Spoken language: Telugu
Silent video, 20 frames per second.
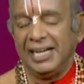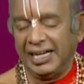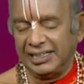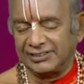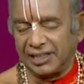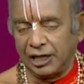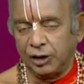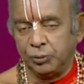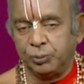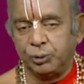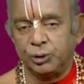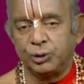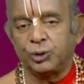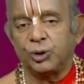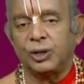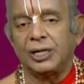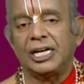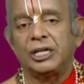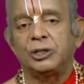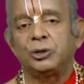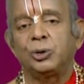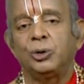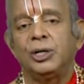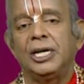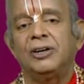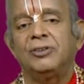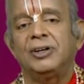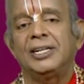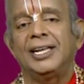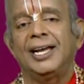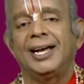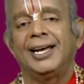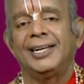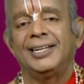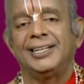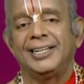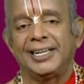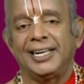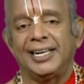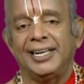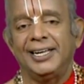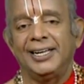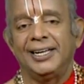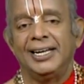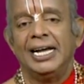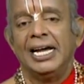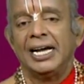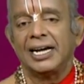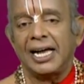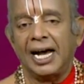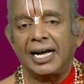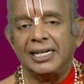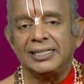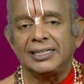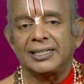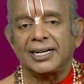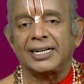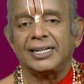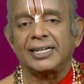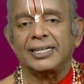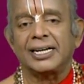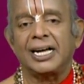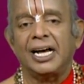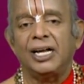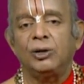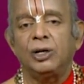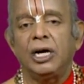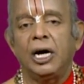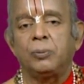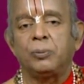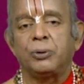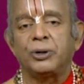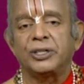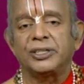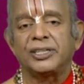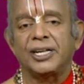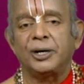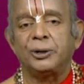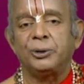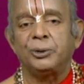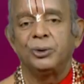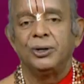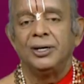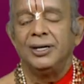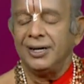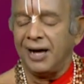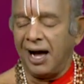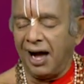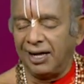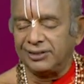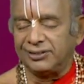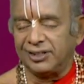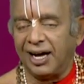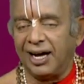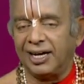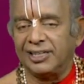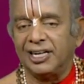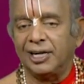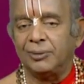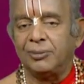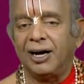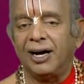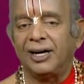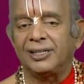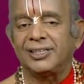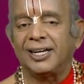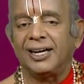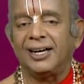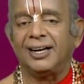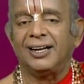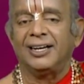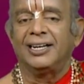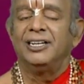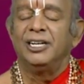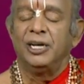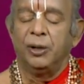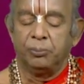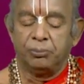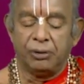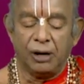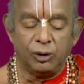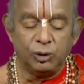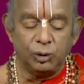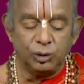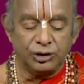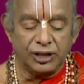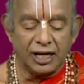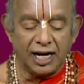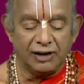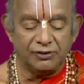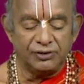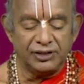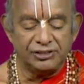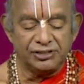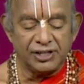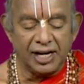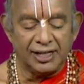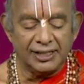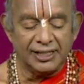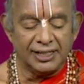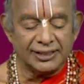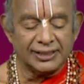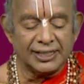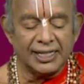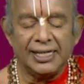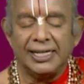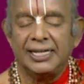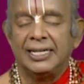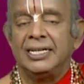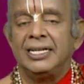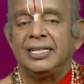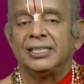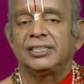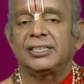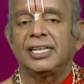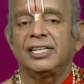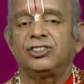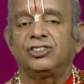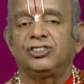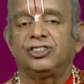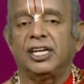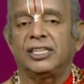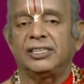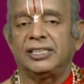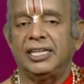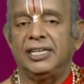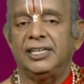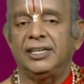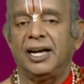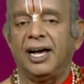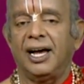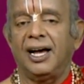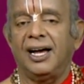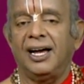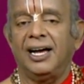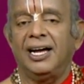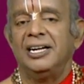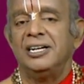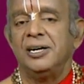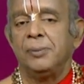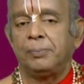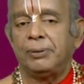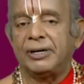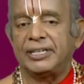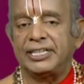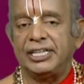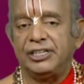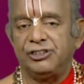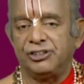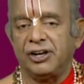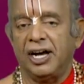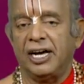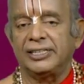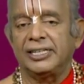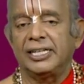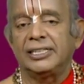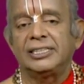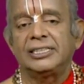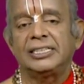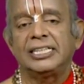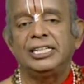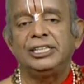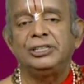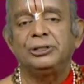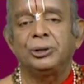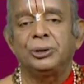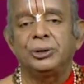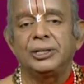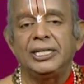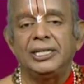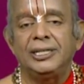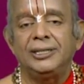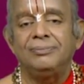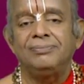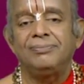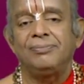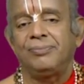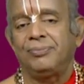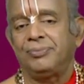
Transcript: అసలు పుట్టుకలంటూ లేవయ్యా ఆయనకి కానీ రకరకాలుగా పుడతాడు అజాయమాన బహుధా విజాయతే తస్య ధీరాహ పరిజానంతి యోనిం